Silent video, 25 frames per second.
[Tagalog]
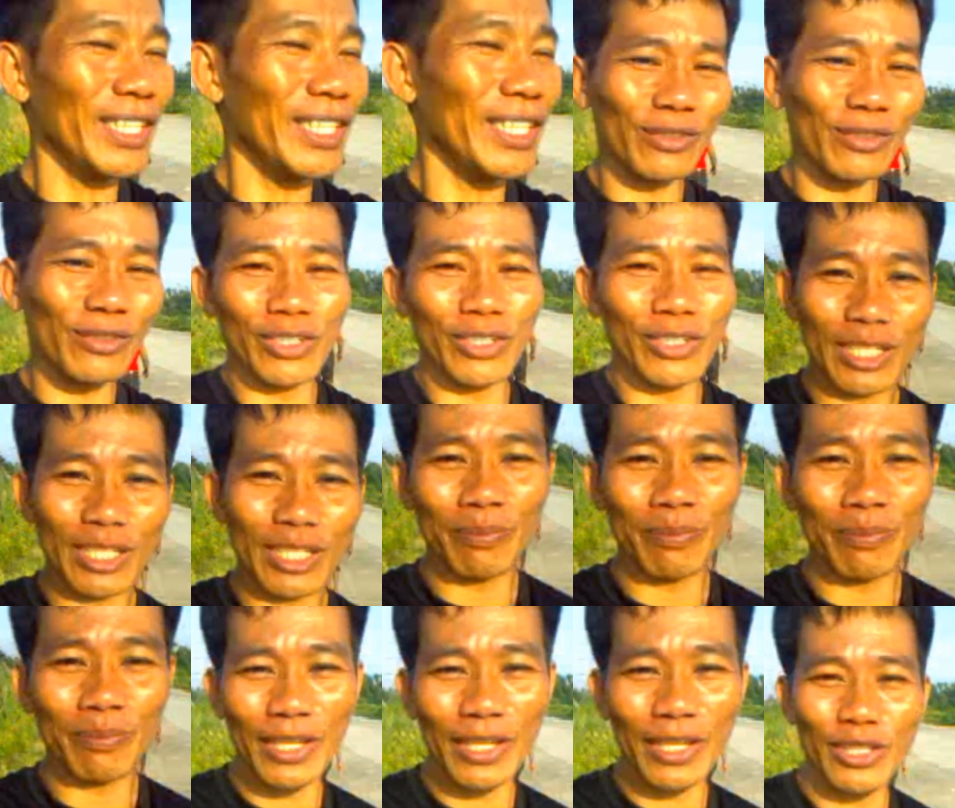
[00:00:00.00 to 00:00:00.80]
bait ni kuya,
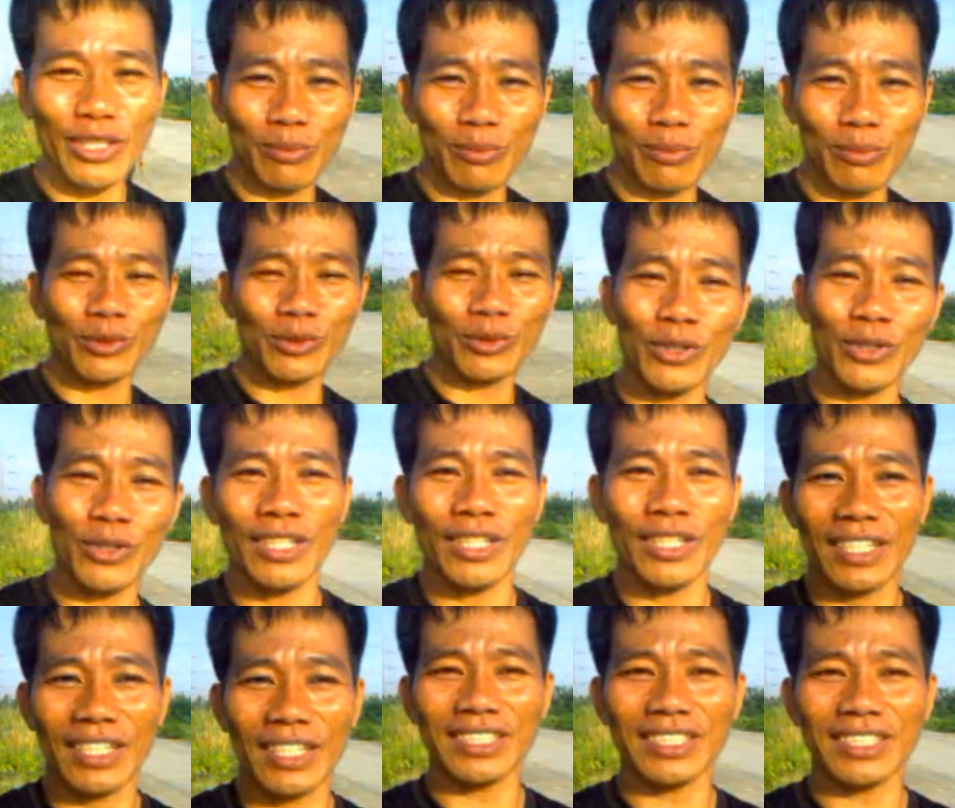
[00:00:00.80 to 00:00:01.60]
nagpa-interview.
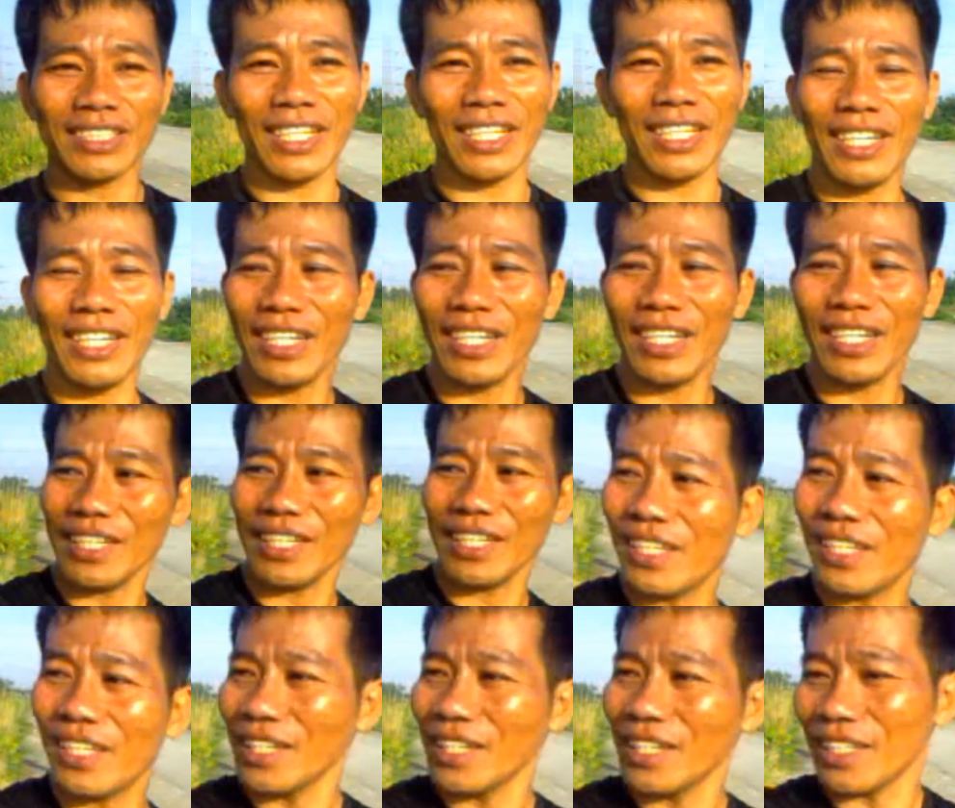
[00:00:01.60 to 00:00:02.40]
Kasi
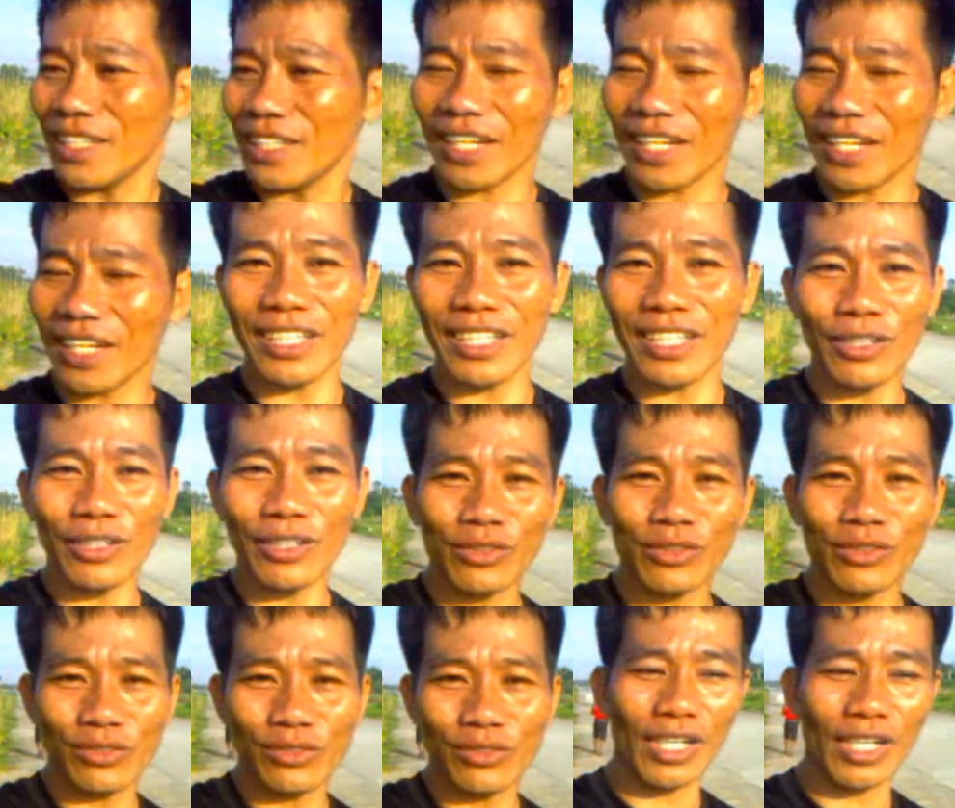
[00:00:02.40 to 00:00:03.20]

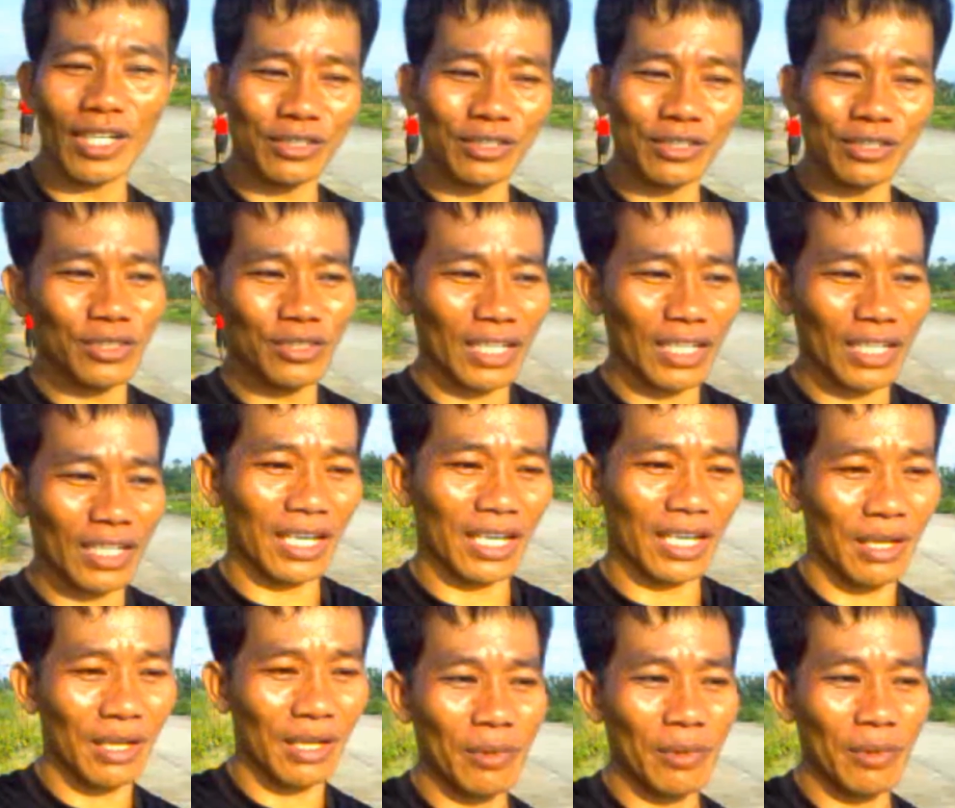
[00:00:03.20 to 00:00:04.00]
nakikita ko na, ano,
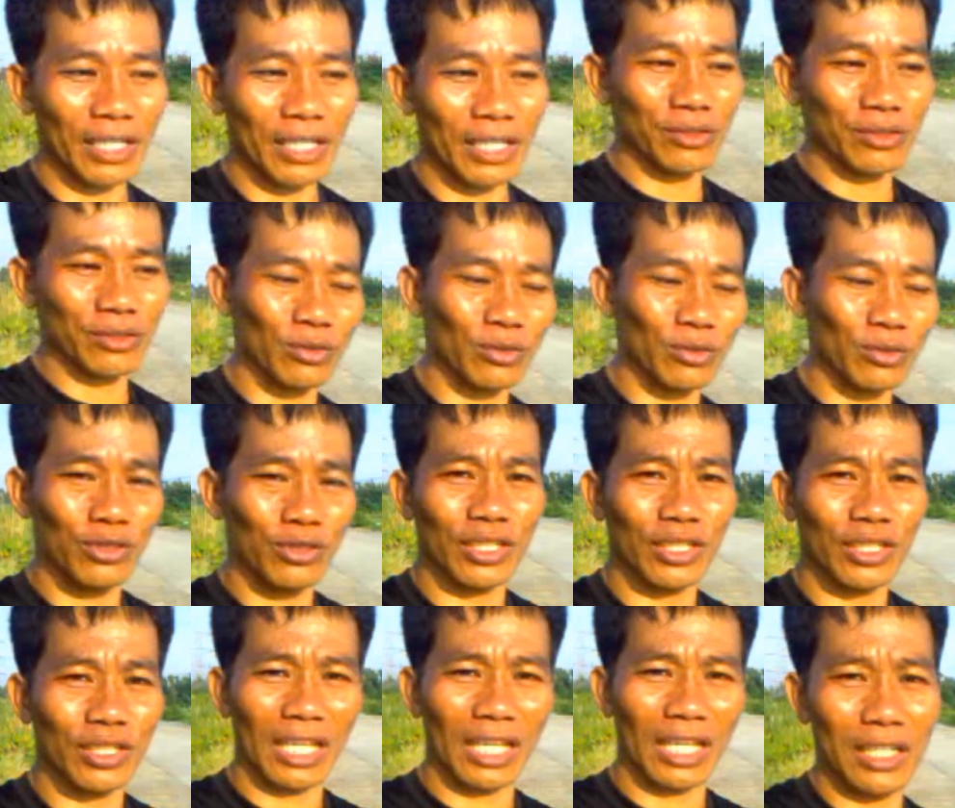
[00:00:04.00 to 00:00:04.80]
na malaking
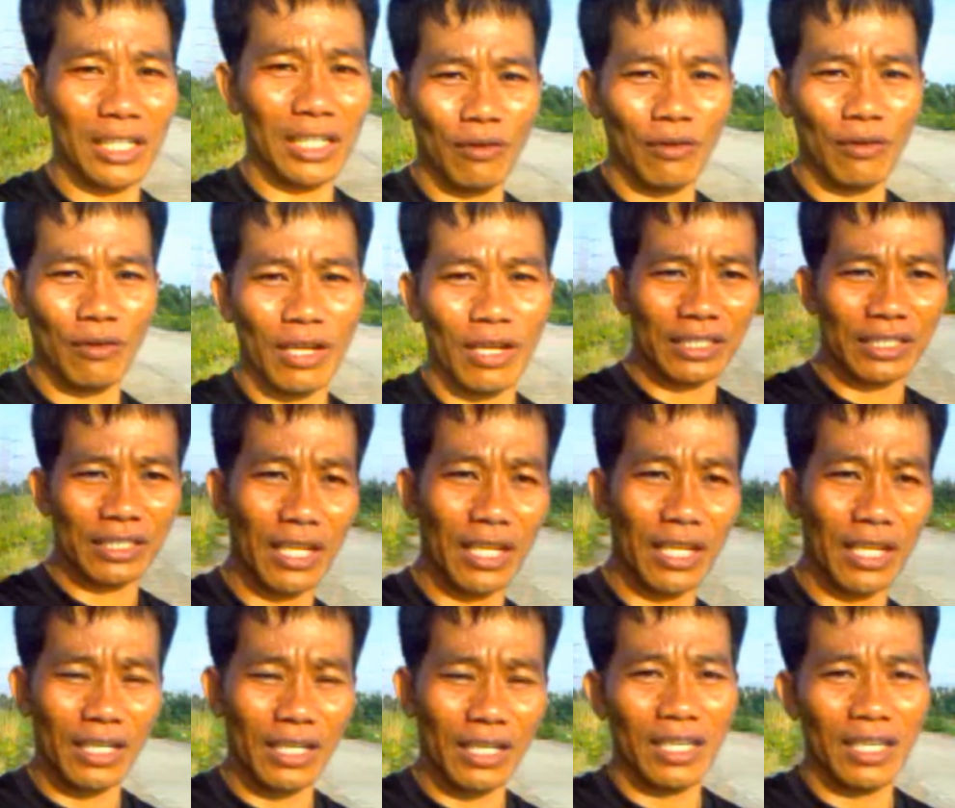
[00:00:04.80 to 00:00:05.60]
tulong yung ginagawa
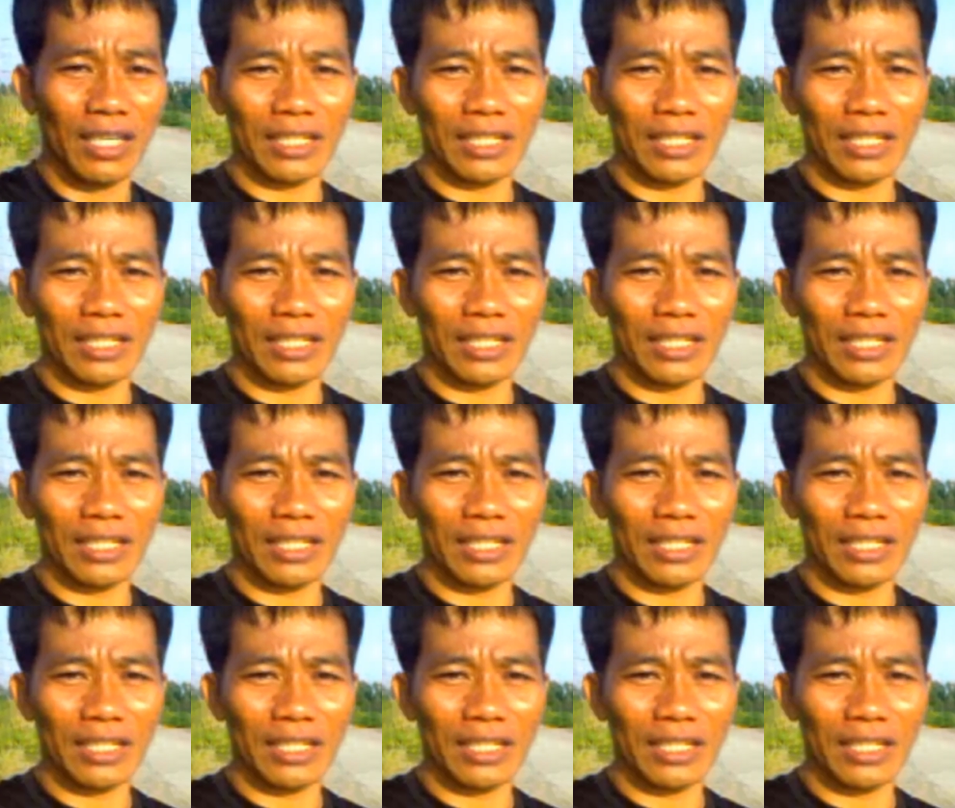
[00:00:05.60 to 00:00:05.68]
niya.